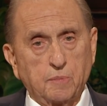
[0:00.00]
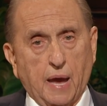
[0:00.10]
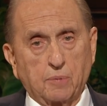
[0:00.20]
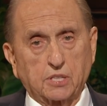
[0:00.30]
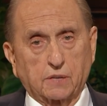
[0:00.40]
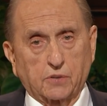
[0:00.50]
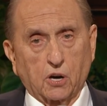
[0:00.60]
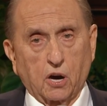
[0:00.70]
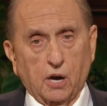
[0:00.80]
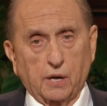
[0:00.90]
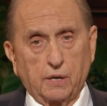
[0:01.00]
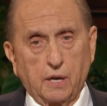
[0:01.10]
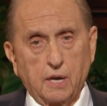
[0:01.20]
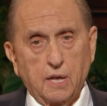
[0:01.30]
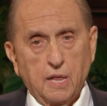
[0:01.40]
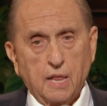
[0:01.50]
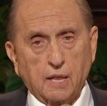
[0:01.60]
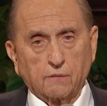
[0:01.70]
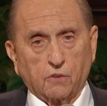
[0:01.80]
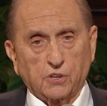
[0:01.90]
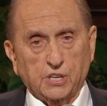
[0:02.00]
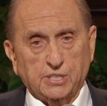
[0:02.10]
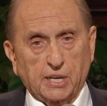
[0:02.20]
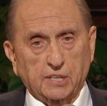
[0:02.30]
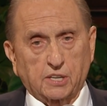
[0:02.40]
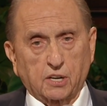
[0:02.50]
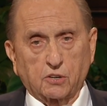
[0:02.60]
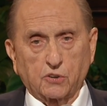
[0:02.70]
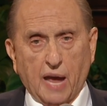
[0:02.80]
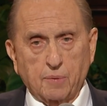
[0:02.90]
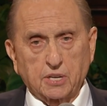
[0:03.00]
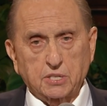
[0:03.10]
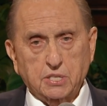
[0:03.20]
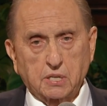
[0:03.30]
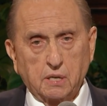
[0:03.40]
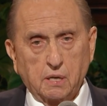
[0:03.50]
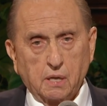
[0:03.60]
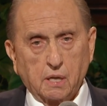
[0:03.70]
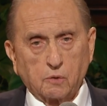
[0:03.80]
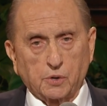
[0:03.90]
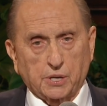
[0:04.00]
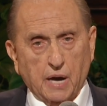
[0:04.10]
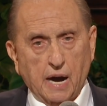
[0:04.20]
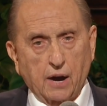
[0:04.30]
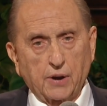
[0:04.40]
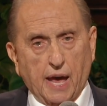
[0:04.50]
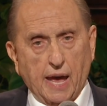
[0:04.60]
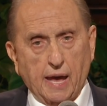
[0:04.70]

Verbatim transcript: 因为罪会伸出他的铁掌来抓住我们，